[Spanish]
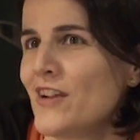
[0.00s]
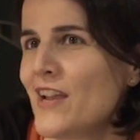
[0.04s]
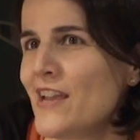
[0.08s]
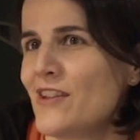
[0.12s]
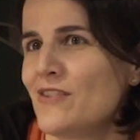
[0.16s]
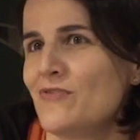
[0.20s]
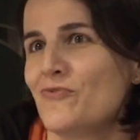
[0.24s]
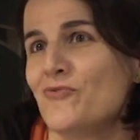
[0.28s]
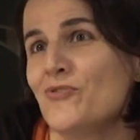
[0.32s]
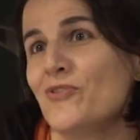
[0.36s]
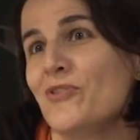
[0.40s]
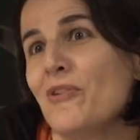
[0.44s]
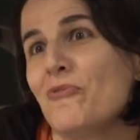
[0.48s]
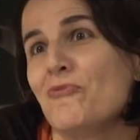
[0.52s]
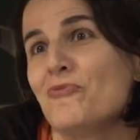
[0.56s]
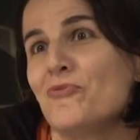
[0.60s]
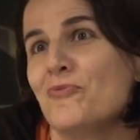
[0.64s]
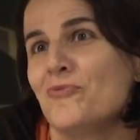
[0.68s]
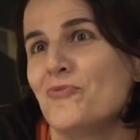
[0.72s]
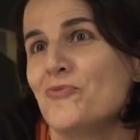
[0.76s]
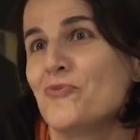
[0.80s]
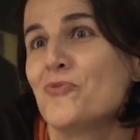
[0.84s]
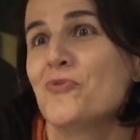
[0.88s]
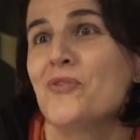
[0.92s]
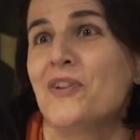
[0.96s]
que hay una,
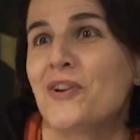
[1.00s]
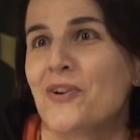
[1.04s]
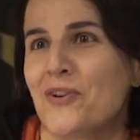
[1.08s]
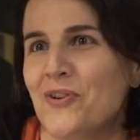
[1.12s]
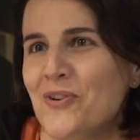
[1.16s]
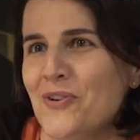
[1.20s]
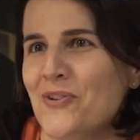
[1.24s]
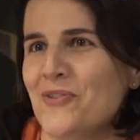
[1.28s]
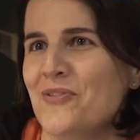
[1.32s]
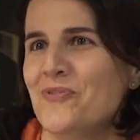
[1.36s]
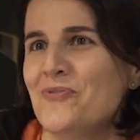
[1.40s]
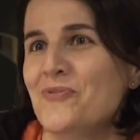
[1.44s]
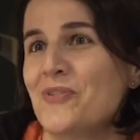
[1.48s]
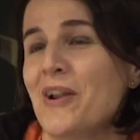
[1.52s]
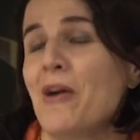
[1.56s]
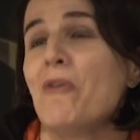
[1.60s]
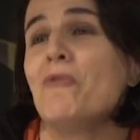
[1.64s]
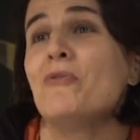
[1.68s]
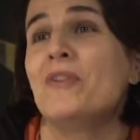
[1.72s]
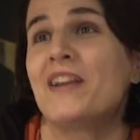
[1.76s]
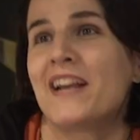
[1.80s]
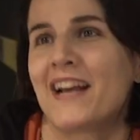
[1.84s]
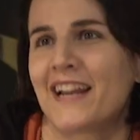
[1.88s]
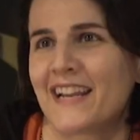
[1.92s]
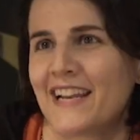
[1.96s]
un único, una
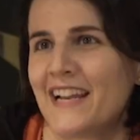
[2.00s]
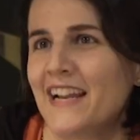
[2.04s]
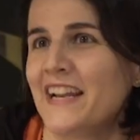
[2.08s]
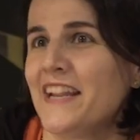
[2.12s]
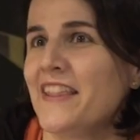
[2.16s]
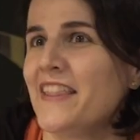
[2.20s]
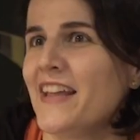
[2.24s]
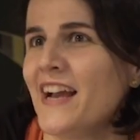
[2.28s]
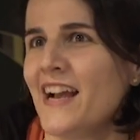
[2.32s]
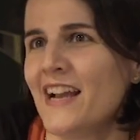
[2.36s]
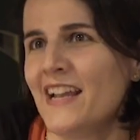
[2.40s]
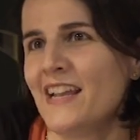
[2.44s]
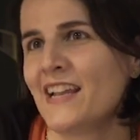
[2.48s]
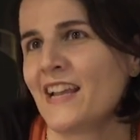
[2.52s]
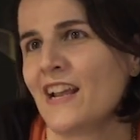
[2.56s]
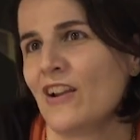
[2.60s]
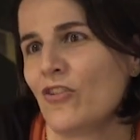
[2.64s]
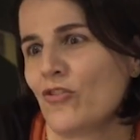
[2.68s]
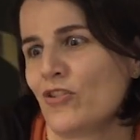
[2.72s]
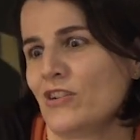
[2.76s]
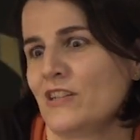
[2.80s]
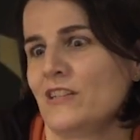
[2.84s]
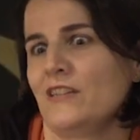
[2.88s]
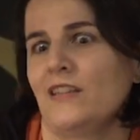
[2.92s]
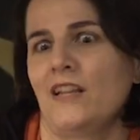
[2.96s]
única realidad y que
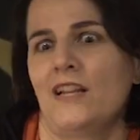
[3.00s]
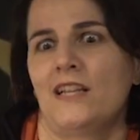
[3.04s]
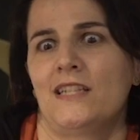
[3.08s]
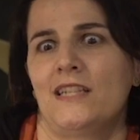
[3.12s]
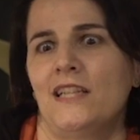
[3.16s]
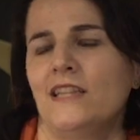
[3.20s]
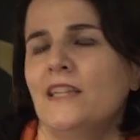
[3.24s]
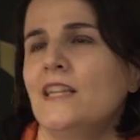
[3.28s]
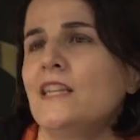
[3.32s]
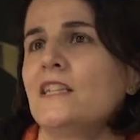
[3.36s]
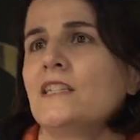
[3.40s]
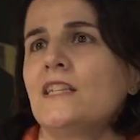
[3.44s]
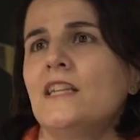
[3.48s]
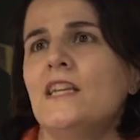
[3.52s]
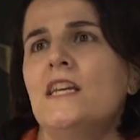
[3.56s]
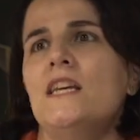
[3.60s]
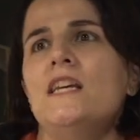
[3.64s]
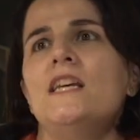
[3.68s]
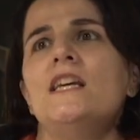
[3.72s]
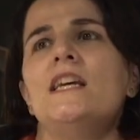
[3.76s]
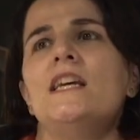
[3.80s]
lo que es interesante es,